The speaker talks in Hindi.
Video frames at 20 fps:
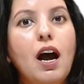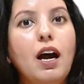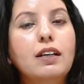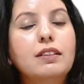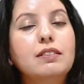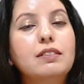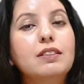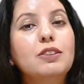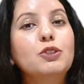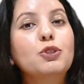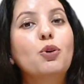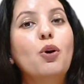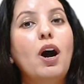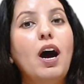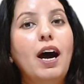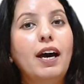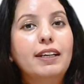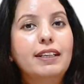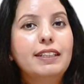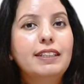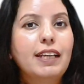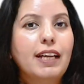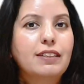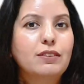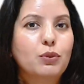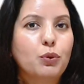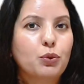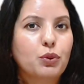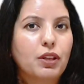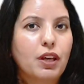अक्सर जो
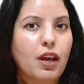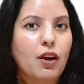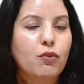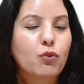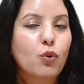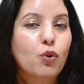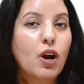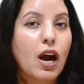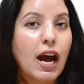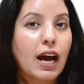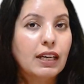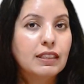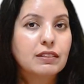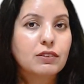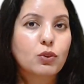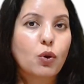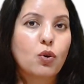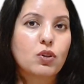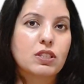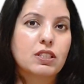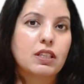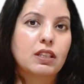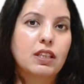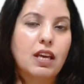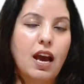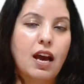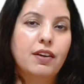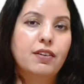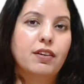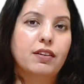आर्किटेक्ट्स होते हैं वो खास तौर से
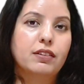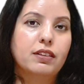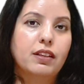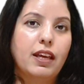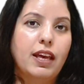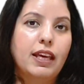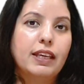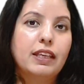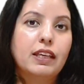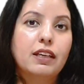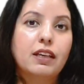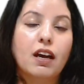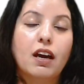ध्यान रखते हैं कि